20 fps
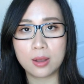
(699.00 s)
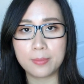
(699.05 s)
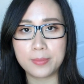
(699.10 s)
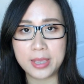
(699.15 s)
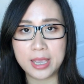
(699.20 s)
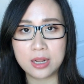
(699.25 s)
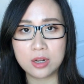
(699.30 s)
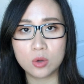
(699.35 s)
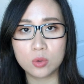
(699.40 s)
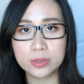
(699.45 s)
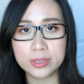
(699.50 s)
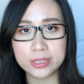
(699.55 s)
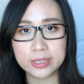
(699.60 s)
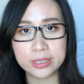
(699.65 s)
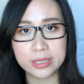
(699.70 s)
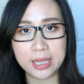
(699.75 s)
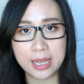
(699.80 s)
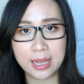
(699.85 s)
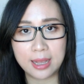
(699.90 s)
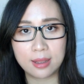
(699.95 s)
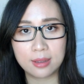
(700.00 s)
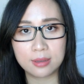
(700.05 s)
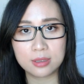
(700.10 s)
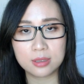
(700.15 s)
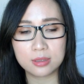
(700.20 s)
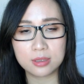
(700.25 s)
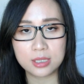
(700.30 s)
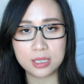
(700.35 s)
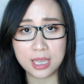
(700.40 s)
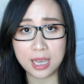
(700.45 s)
棉柔巾啊
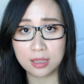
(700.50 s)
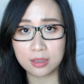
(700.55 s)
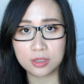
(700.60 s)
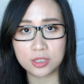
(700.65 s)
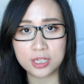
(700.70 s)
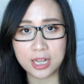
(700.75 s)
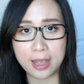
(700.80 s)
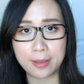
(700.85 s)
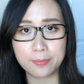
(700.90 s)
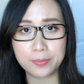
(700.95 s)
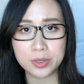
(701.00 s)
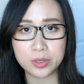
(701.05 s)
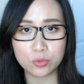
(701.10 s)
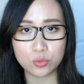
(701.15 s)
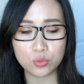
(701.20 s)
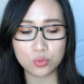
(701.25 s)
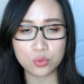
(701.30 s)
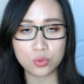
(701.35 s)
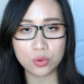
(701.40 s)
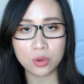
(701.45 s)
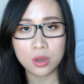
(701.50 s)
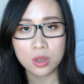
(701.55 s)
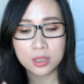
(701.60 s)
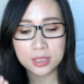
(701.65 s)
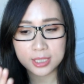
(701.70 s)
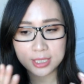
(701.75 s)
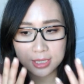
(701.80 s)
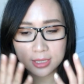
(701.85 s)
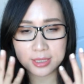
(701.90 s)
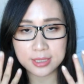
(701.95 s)
一样的产品去
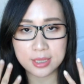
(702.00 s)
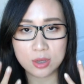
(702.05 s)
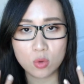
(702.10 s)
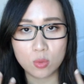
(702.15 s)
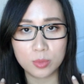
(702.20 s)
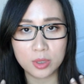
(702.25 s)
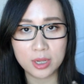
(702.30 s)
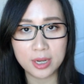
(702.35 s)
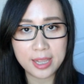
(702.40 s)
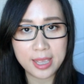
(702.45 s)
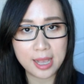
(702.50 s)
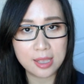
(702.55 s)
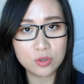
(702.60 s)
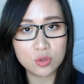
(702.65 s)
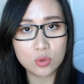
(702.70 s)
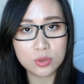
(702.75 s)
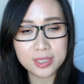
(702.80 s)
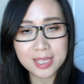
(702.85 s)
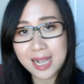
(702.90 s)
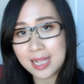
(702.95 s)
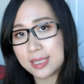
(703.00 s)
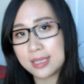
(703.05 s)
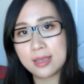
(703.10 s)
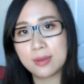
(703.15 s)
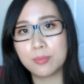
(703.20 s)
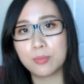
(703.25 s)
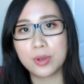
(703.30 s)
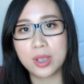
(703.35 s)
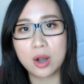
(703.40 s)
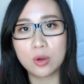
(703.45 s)
清洁我们的脸，就夏
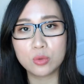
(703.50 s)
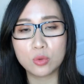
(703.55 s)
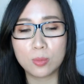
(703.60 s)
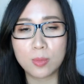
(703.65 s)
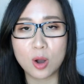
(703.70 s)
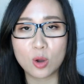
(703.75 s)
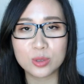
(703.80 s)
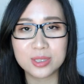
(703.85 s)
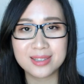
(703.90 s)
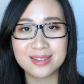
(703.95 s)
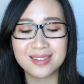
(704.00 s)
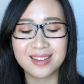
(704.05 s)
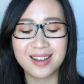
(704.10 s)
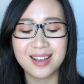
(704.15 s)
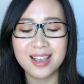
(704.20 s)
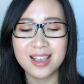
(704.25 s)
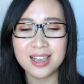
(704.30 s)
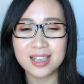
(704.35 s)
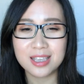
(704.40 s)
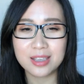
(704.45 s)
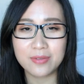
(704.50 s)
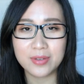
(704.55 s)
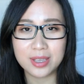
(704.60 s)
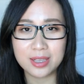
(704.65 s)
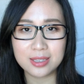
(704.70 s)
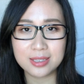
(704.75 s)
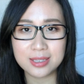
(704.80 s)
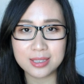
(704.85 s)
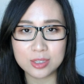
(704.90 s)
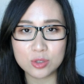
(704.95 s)
天不要用毛巾了，因
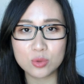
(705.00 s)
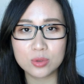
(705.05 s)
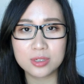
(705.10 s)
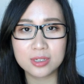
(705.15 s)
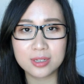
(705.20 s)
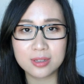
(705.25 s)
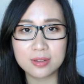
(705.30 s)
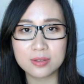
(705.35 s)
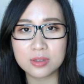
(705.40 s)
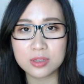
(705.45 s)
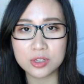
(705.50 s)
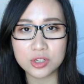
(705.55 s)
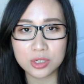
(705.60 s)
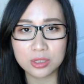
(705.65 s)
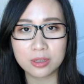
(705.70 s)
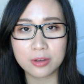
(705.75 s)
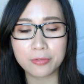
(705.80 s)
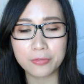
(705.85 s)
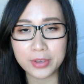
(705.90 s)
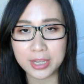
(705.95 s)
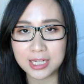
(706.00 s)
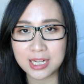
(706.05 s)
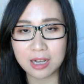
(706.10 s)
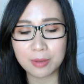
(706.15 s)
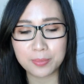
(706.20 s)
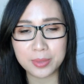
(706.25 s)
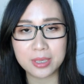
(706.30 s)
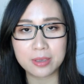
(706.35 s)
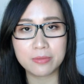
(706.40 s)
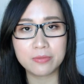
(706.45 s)
为细菌真的滋生的非
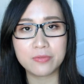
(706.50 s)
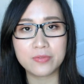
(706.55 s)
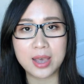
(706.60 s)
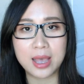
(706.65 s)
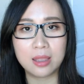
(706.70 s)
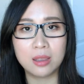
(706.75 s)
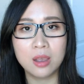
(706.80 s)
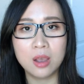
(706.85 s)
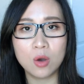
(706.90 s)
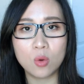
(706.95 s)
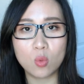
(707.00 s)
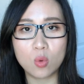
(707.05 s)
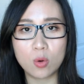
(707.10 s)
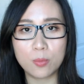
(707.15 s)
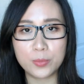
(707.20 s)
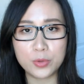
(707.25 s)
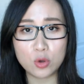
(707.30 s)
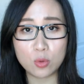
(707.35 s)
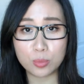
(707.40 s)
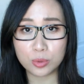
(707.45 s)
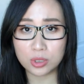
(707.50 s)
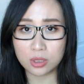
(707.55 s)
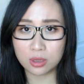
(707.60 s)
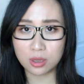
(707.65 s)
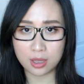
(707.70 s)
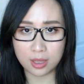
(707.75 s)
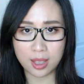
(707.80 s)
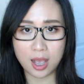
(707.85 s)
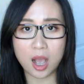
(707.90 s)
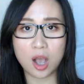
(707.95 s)
常频繁，我们又不能
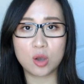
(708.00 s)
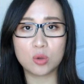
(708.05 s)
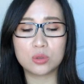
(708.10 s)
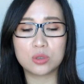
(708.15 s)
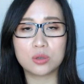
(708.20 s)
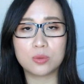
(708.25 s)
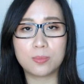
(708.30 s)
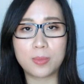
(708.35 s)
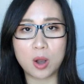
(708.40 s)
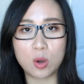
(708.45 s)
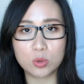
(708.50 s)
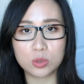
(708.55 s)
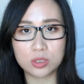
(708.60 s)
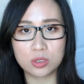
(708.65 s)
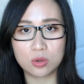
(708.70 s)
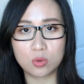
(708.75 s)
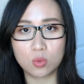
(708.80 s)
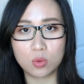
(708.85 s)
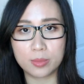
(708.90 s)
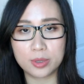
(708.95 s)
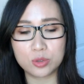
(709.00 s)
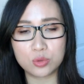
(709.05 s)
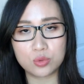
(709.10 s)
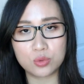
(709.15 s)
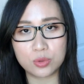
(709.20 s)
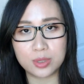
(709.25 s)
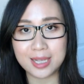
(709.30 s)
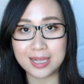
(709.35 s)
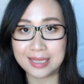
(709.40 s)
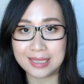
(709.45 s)
很好的保证我们
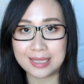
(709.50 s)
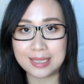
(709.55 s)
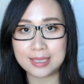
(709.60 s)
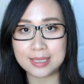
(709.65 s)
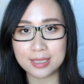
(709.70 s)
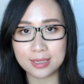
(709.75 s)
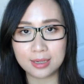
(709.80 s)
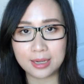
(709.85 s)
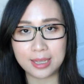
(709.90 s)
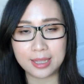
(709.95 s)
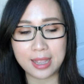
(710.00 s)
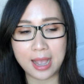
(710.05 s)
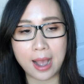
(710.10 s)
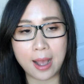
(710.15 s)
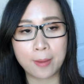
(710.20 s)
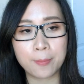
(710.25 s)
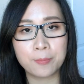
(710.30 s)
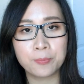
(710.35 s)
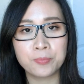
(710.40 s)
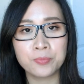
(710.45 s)
去定期清理它。